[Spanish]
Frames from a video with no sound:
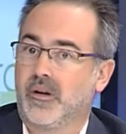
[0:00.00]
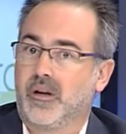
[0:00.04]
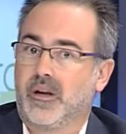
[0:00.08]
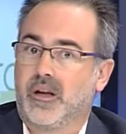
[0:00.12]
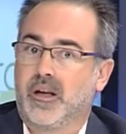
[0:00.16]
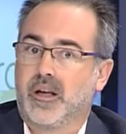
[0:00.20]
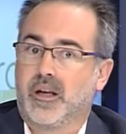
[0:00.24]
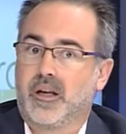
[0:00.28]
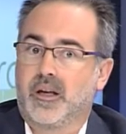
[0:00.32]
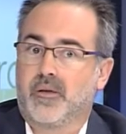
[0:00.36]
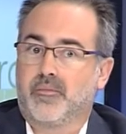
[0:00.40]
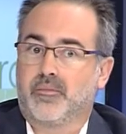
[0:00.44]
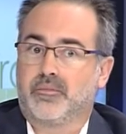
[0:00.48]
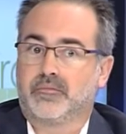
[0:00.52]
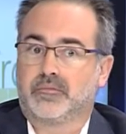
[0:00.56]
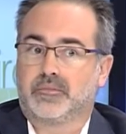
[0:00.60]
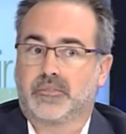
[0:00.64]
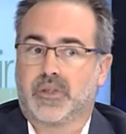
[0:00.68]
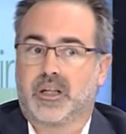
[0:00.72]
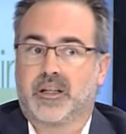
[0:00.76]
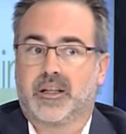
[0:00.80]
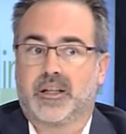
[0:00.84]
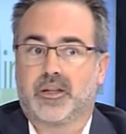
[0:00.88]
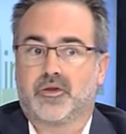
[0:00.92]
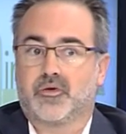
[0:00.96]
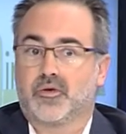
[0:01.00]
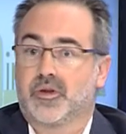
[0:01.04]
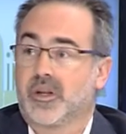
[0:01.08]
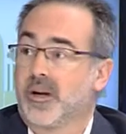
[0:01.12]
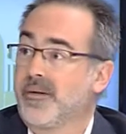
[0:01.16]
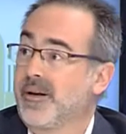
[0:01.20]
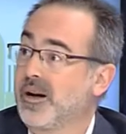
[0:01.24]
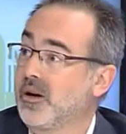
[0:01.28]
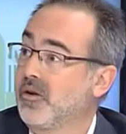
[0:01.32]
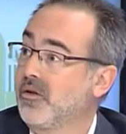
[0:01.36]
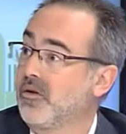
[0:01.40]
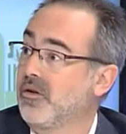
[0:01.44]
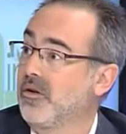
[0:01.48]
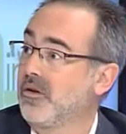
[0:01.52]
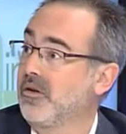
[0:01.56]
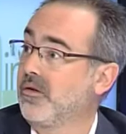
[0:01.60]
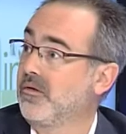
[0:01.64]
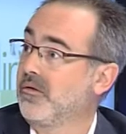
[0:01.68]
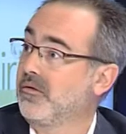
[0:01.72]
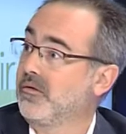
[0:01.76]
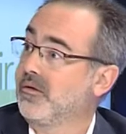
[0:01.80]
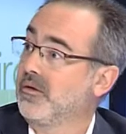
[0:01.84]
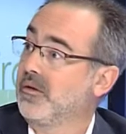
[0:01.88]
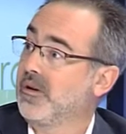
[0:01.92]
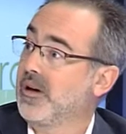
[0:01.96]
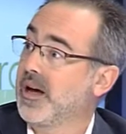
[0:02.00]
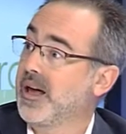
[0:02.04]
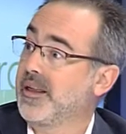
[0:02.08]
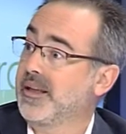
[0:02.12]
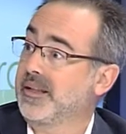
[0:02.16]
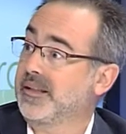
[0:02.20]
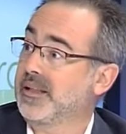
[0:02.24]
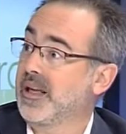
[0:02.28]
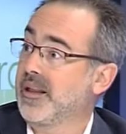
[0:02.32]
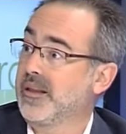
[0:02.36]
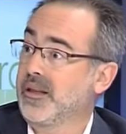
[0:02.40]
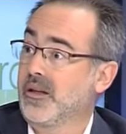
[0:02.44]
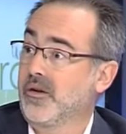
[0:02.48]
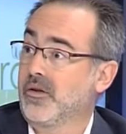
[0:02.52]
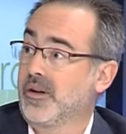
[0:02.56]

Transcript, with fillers: eh, tienen su trabajo a distancia,